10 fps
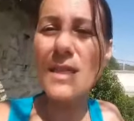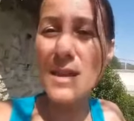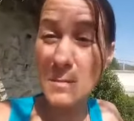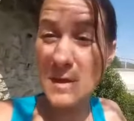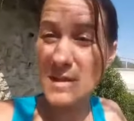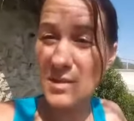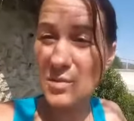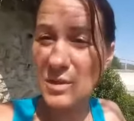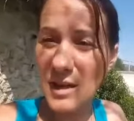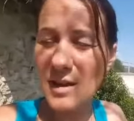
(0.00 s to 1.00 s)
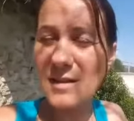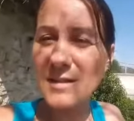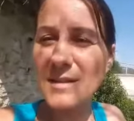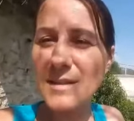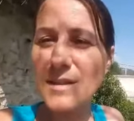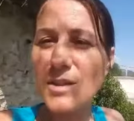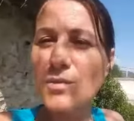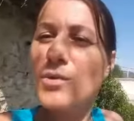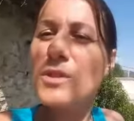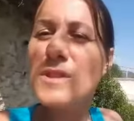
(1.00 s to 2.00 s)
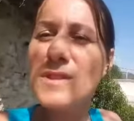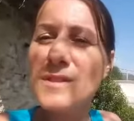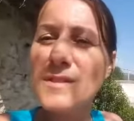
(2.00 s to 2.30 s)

dépasser tout ça, vous aussi.